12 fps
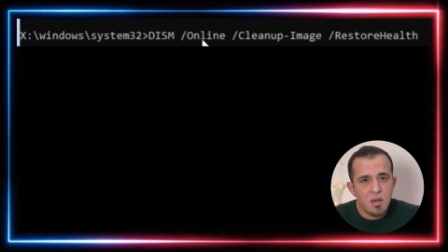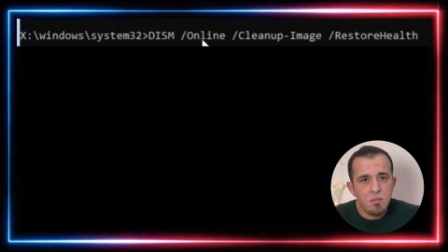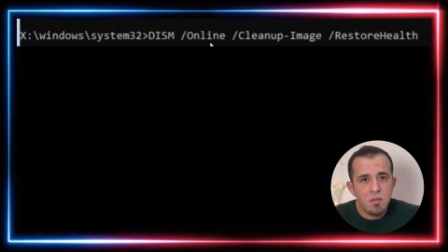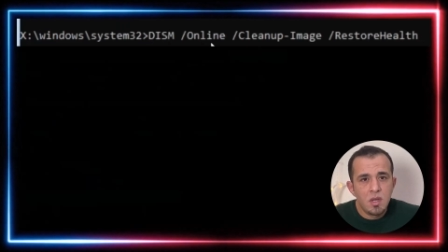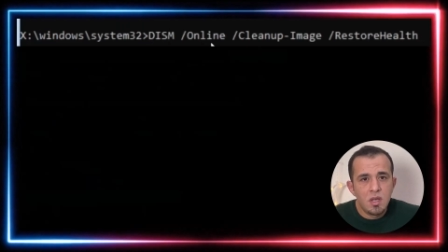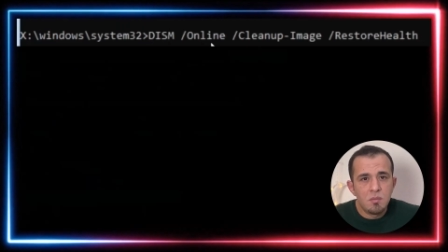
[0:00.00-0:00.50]

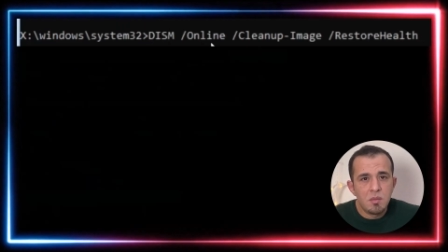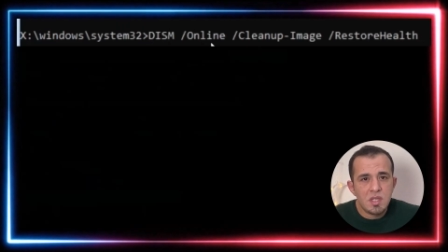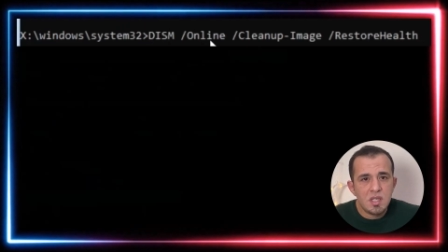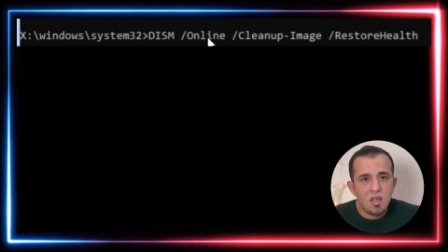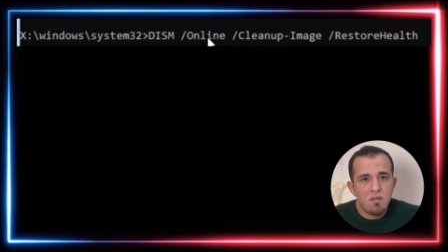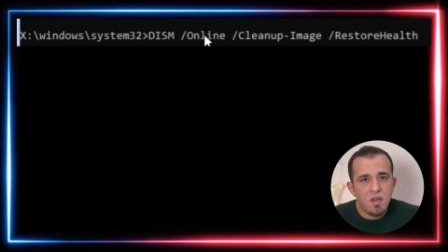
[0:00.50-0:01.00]
ام
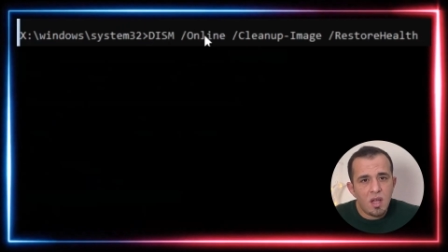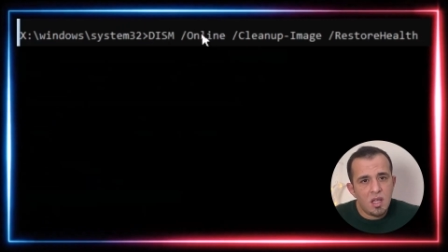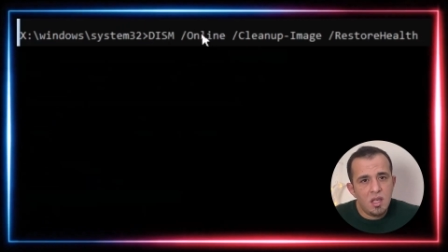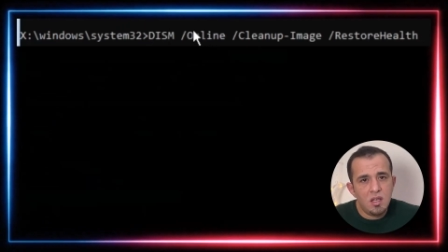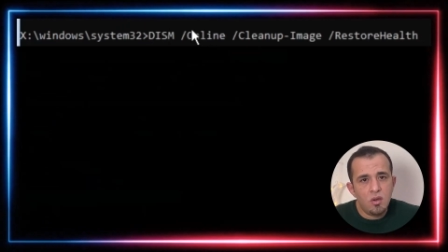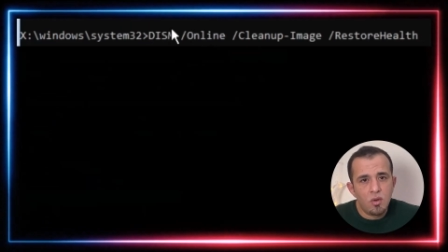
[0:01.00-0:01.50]
مسافة
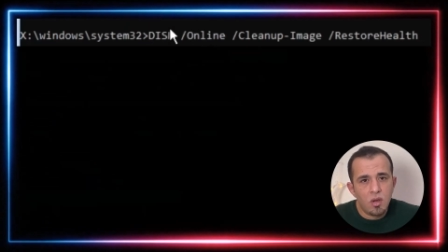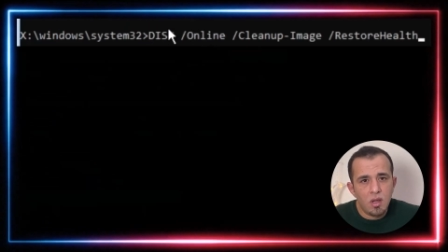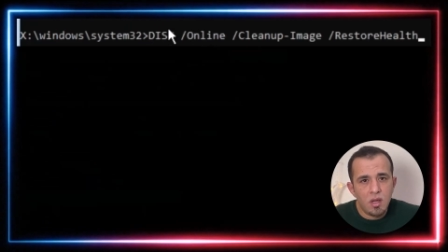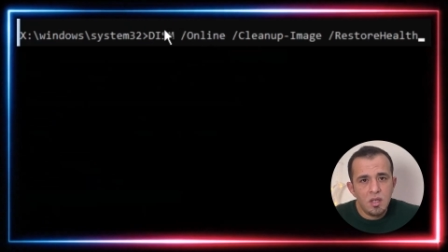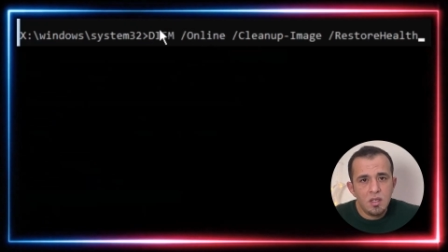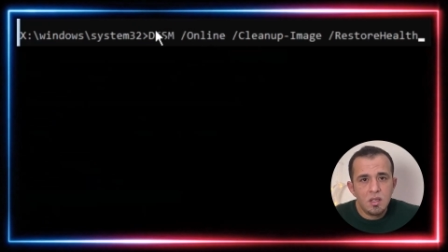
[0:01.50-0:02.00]
على
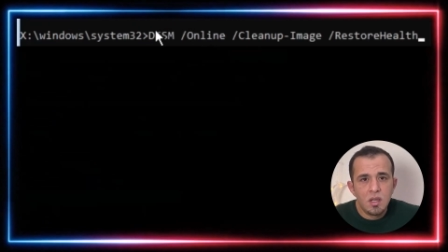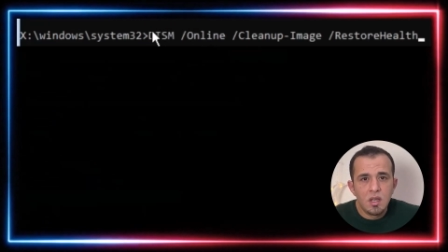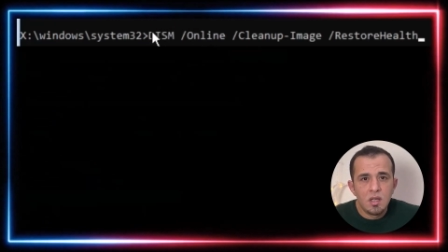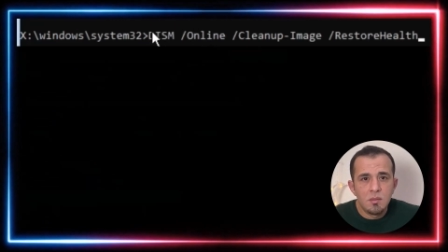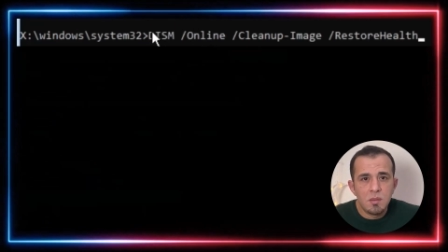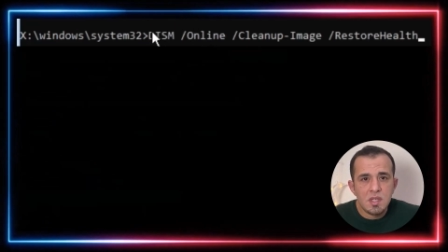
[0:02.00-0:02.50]
اونلاين
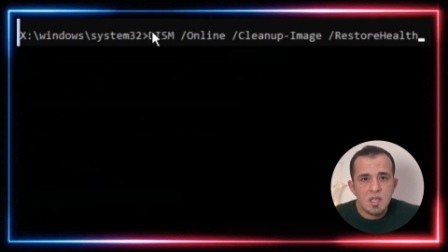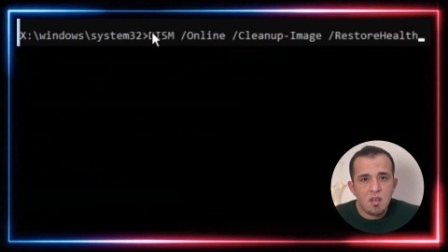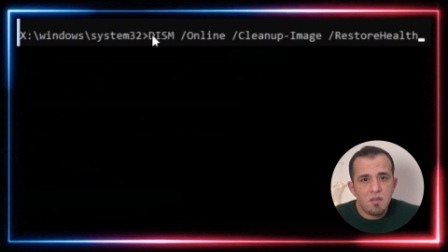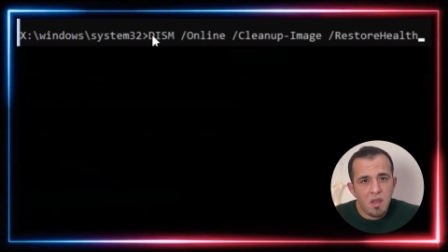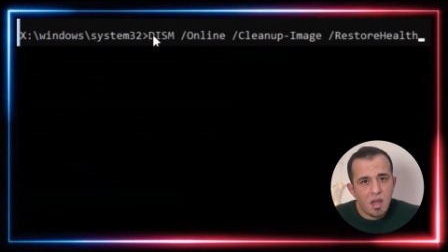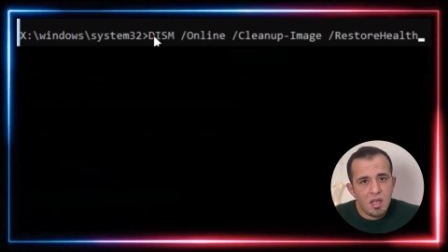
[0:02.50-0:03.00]

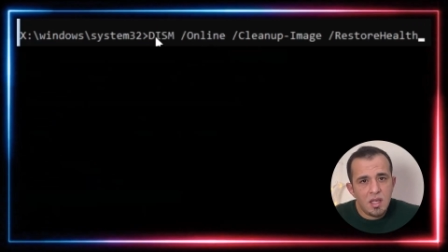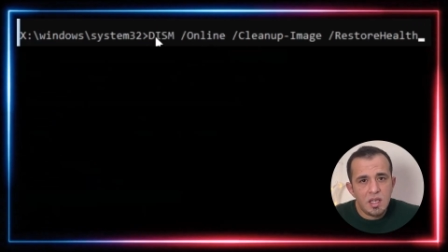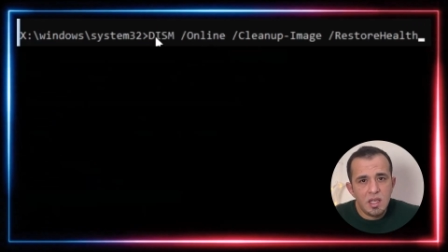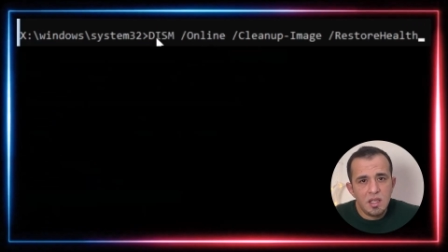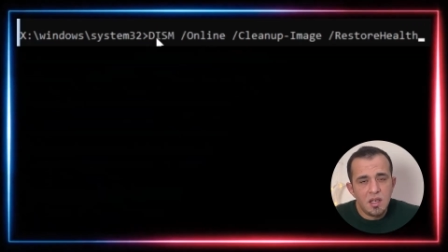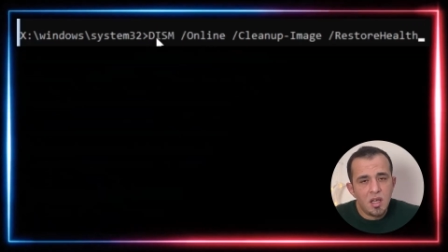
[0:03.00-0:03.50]
مسافة على
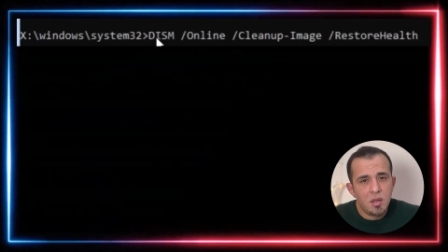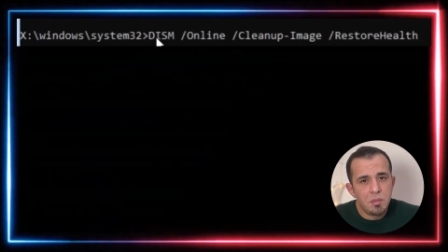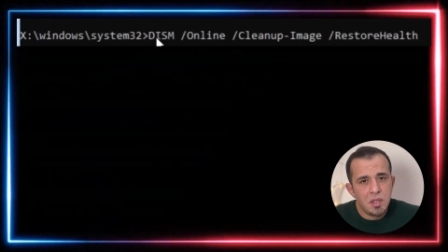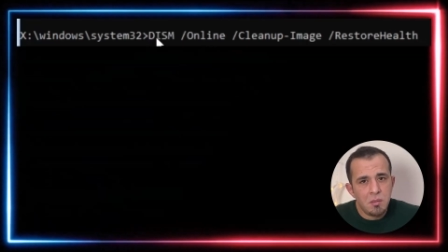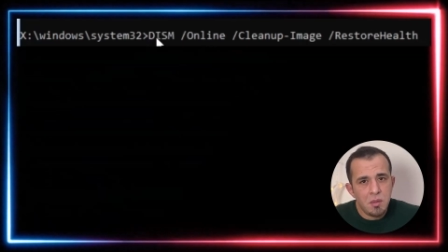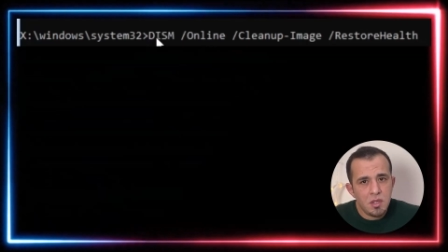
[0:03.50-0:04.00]
كلين اب
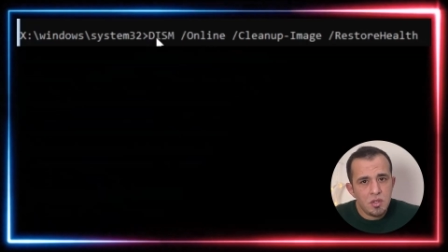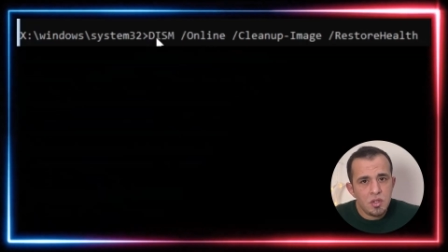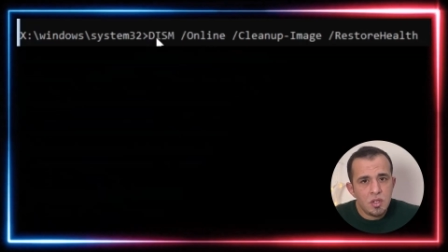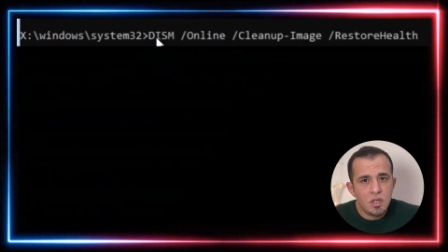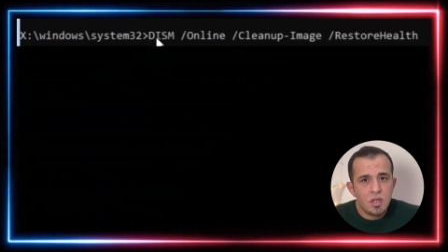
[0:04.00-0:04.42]
ايمج